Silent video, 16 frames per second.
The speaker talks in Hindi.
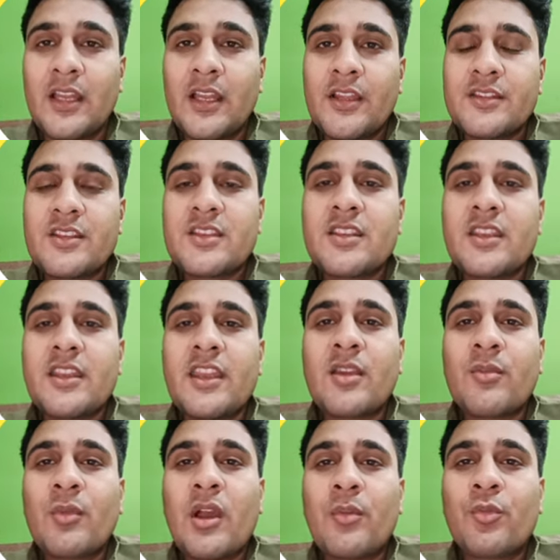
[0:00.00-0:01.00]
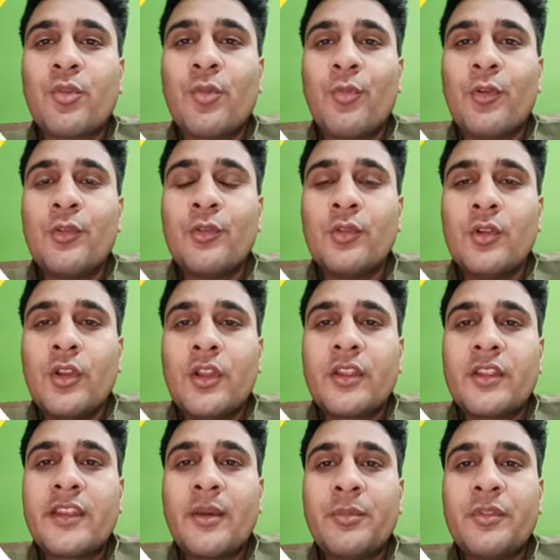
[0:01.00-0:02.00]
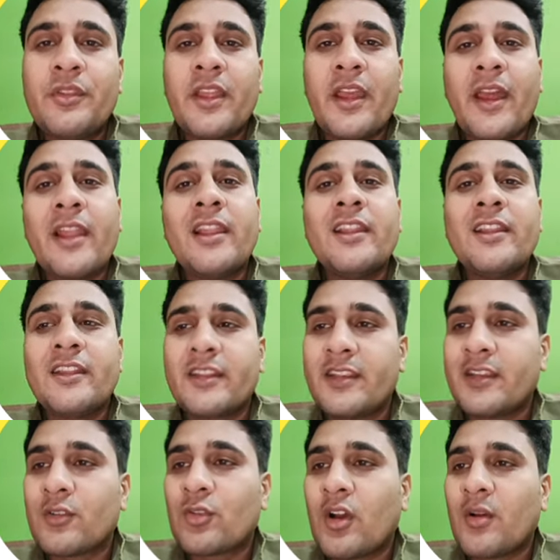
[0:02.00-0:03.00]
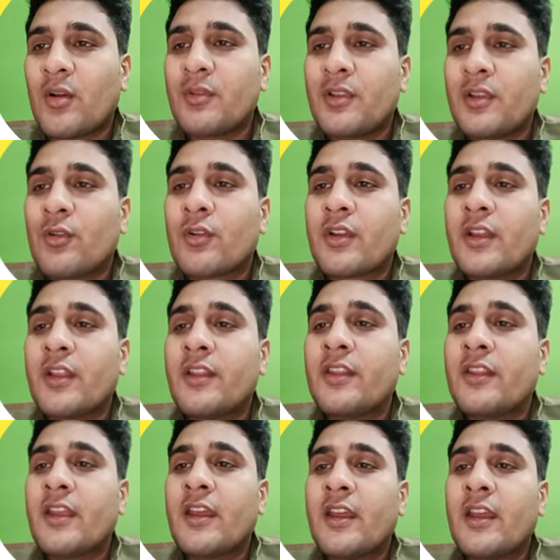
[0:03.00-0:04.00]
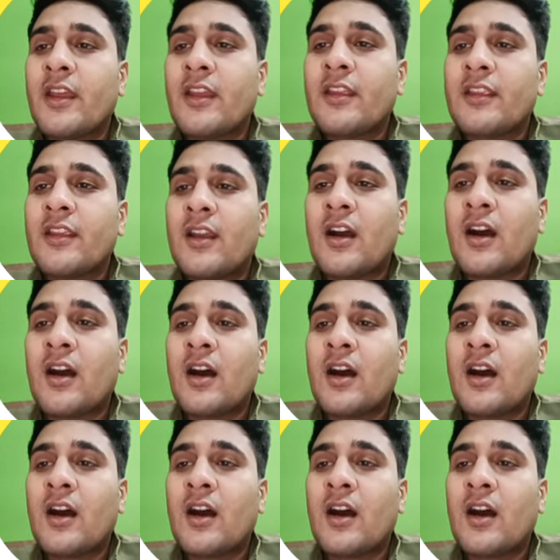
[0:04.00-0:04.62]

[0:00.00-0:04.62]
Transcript: जैसे एक मैं आपको बोलूँ कि आप न्यायालय लिखिए तो आप लिखोगे न या